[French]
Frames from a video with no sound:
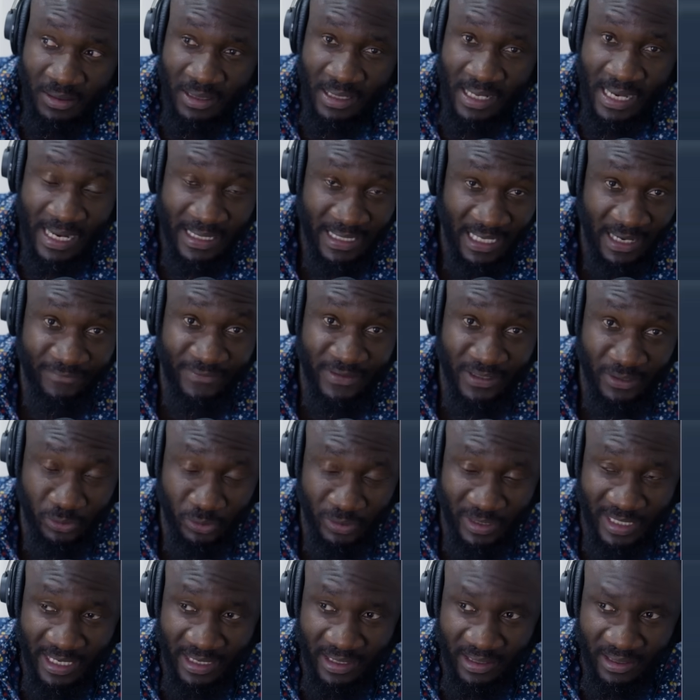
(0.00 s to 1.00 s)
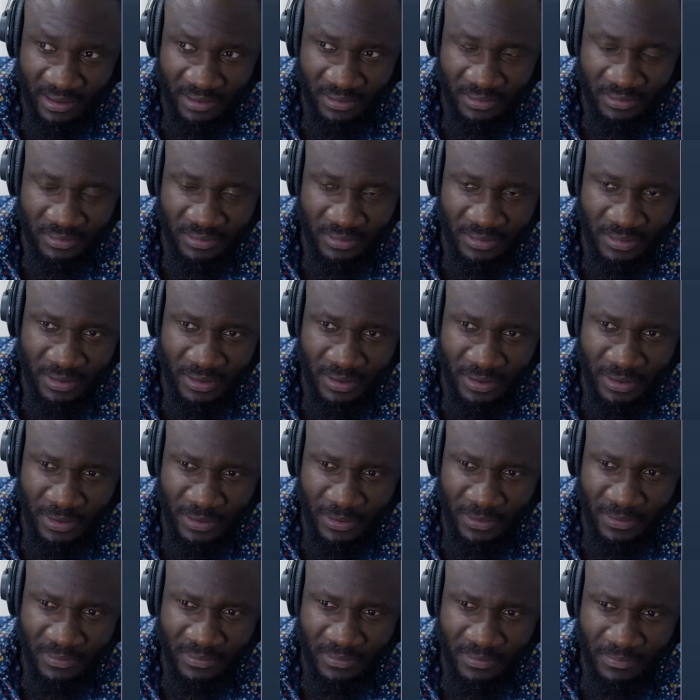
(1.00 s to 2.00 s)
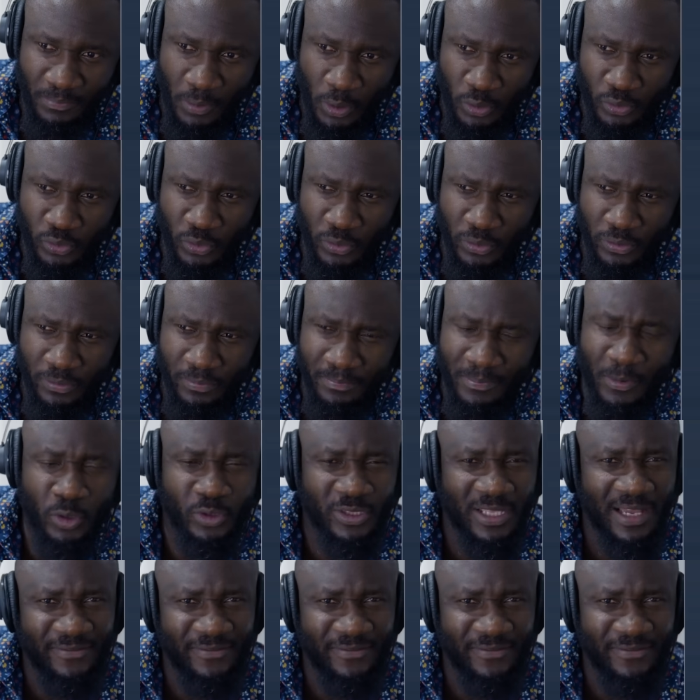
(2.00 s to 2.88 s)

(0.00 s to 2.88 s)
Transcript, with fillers: un navire de guerre euh, porte, porte